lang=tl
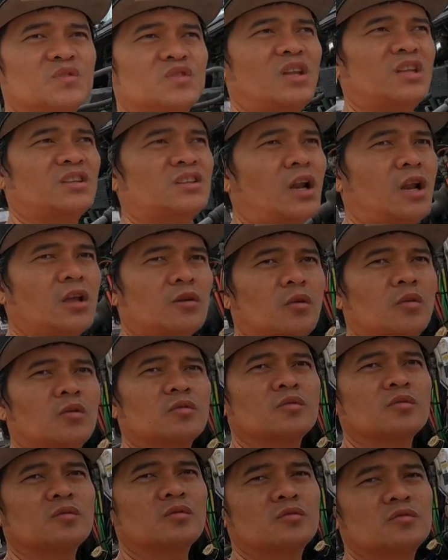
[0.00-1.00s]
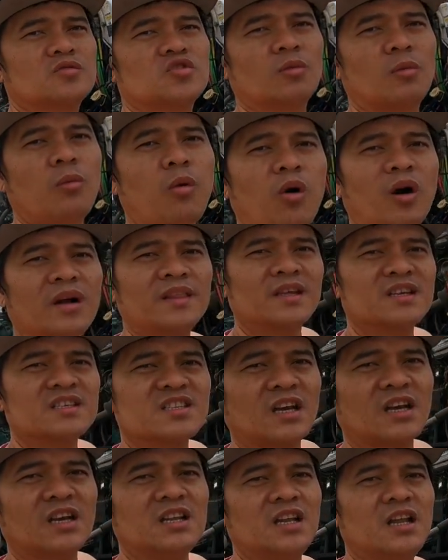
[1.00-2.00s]
tatry kong subukan ng
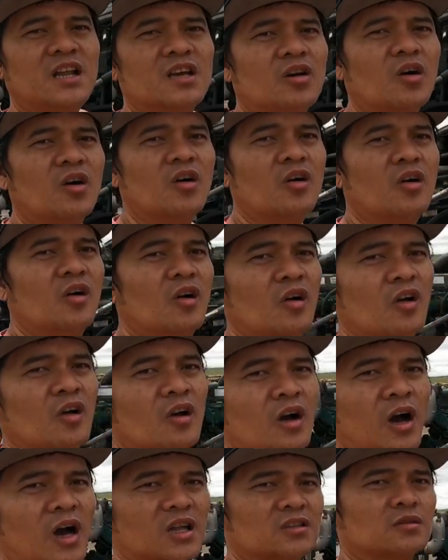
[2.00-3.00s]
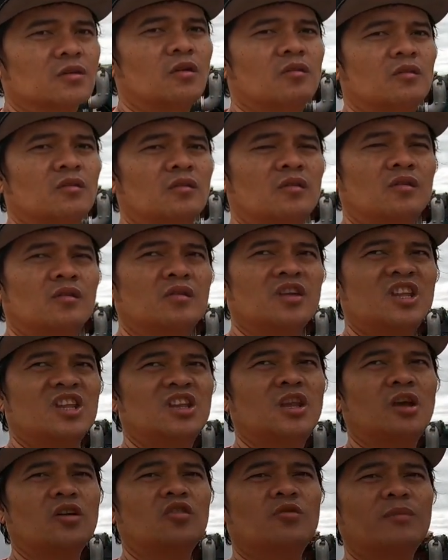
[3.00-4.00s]
sarili ko at kung
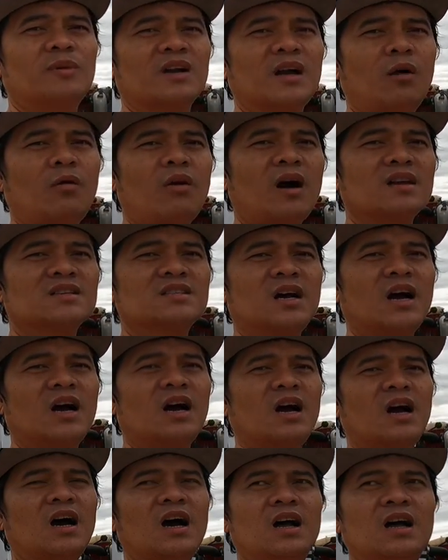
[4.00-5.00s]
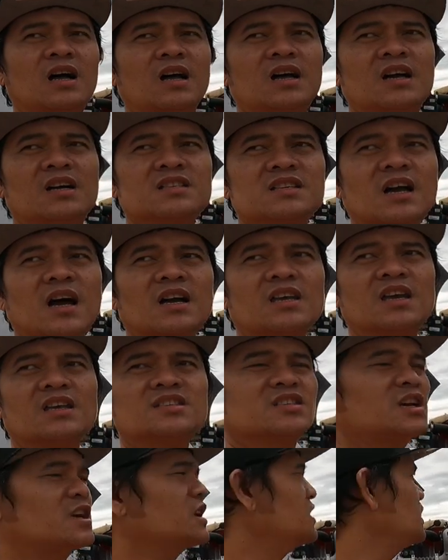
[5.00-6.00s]
hindi ko magawa sa sa aking
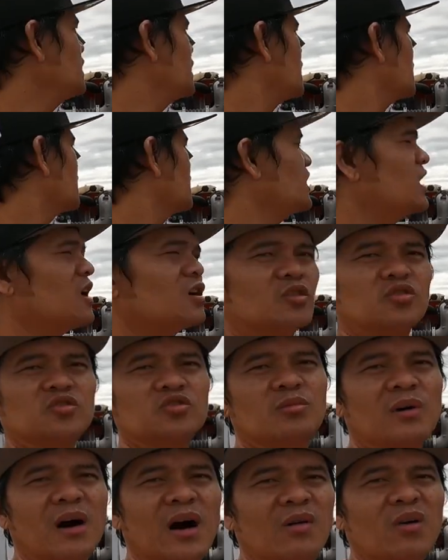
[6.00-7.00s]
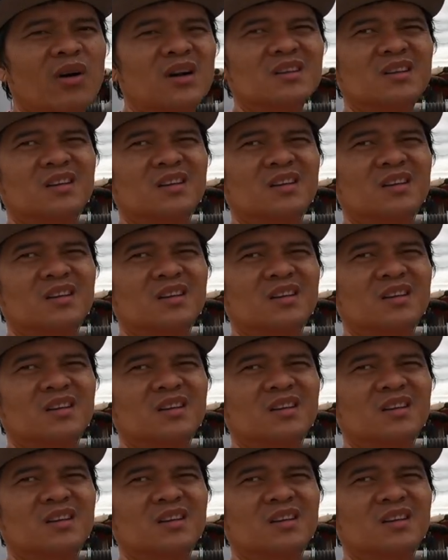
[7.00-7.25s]
sarili kailangan kong tumawag